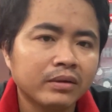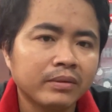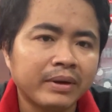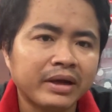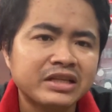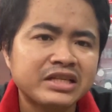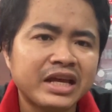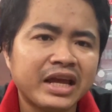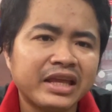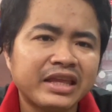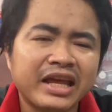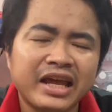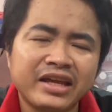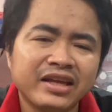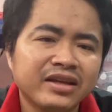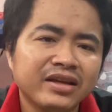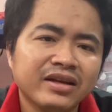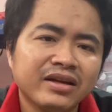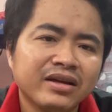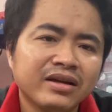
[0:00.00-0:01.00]
mà cái xe
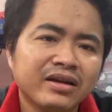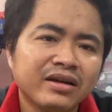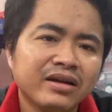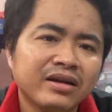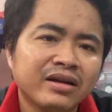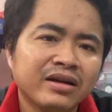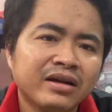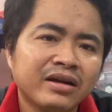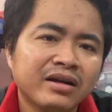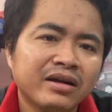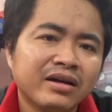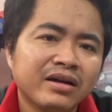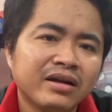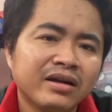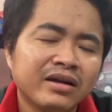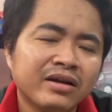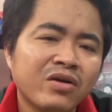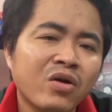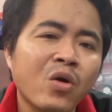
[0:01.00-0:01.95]
chạy ờ,